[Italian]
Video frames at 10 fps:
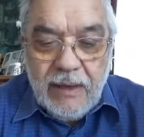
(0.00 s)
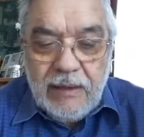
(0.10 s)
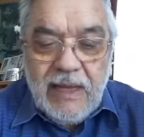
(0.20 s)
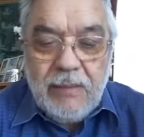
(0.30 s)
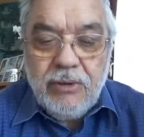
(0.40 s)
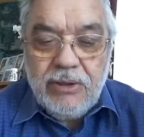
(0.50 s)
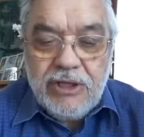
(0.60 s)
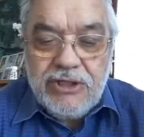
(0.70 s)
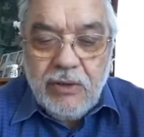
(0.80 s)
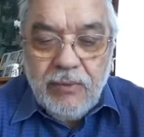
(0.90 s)
il tempo
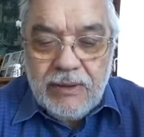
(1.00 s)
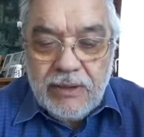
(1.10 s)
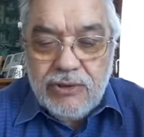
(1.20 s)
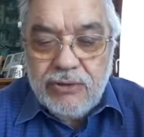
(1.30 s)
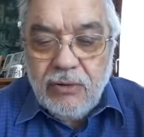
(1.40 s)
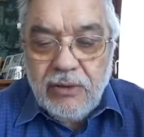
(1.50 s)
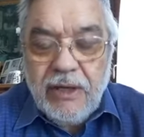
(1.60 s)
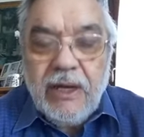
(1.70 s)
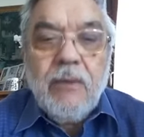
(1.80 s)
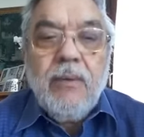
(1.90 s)
dei 50
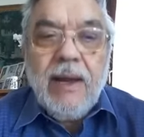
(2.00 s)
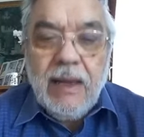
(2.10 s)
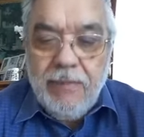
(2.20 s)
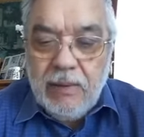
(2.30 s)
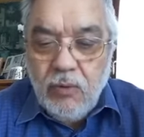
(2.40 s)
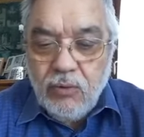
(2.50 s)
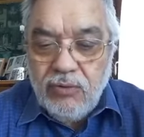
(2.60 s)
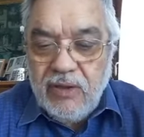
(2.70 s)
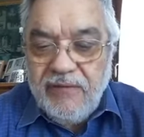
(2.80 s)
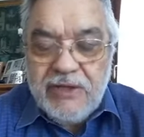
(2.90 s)
giorni nei quali abbiamo
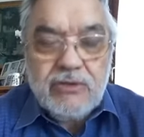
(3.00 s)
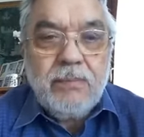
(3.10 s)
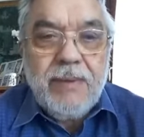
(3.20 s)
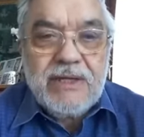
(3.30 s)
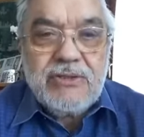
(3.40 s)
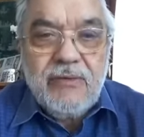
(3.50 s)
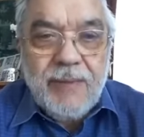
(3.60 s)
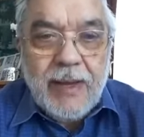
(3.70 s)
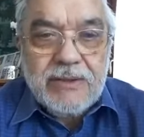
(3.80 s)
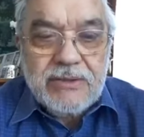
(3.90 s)
condiviso passo
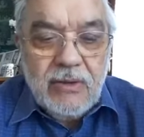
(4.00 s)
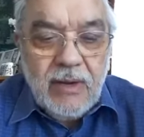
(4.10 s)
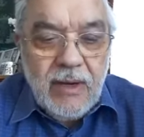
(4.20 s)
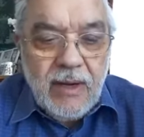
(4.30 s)
passo